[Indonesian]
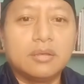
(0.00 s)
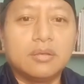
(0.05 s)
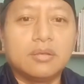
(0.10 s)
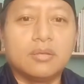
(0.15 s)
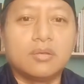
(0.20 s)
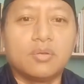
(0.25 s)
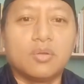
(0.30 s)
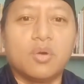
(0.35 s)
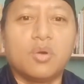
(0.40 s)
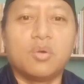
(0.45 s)

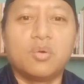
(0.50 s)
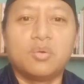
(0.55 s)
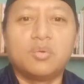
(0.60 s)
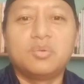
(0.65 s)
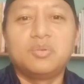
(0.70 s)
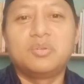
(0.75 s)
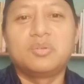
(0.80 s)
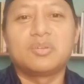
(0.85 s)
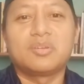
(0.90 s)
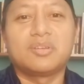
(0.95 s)
no,
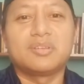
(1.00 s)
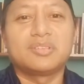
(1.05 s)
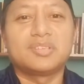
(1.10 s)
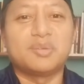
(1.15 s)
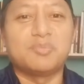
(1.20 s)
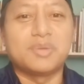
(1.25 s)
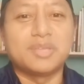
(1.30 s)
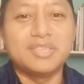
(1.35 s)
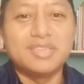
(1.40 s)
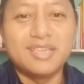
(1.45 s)

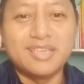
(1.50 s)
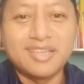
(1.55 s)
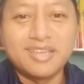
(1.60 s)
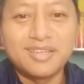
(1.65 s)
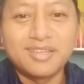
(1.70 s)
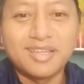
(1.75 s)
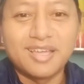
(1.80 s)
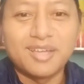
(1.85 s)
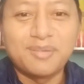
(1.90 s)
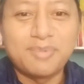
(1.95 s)
sama aja ya,
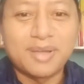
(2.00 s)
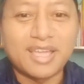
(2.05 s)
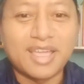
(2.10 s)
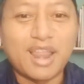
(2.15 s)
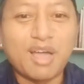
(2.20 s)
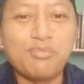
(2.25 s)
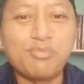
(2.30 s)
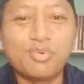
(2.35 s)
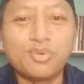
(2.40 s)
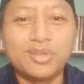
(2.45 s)
pakai
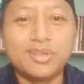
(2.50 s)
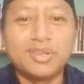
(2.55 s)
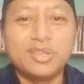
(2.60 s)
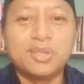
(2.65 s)
lampu ini.